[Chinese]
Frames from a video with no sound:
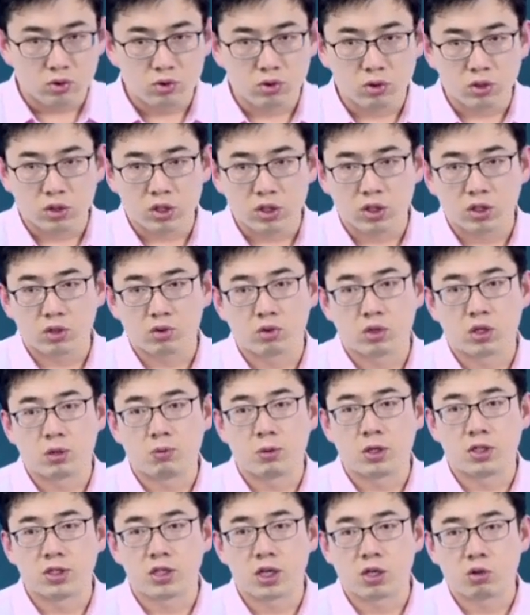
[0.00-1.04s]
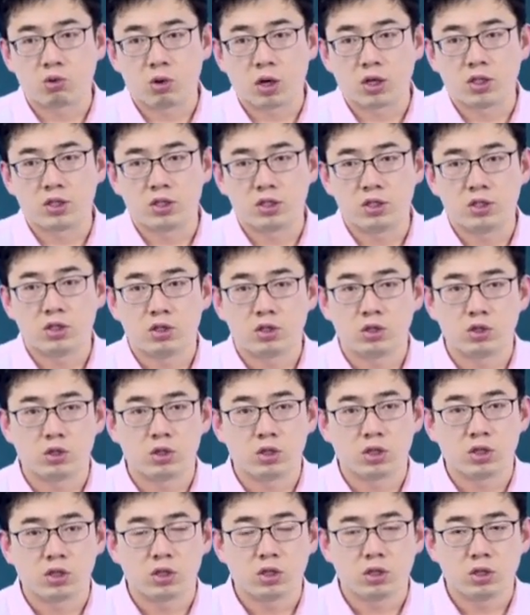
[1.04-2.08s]
最低的总成本在短期
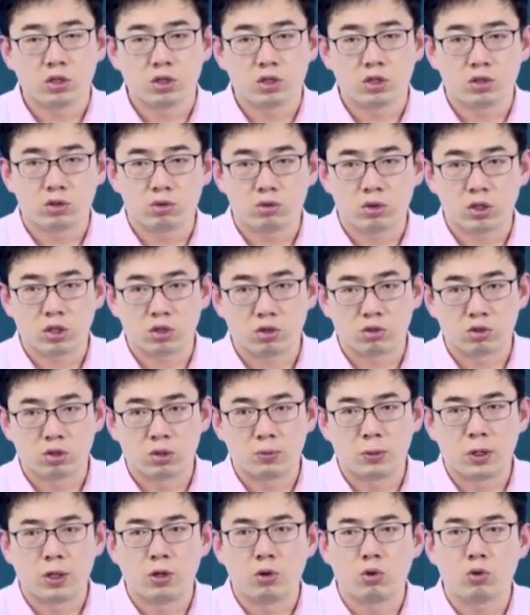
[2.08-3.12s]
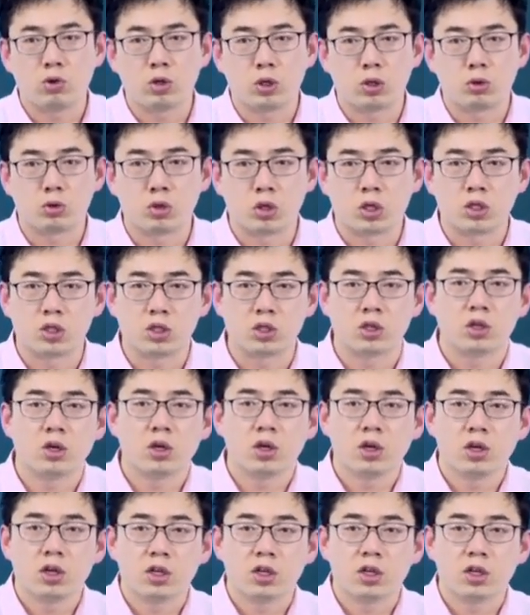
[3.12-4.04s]
是最低的总成本，或者说是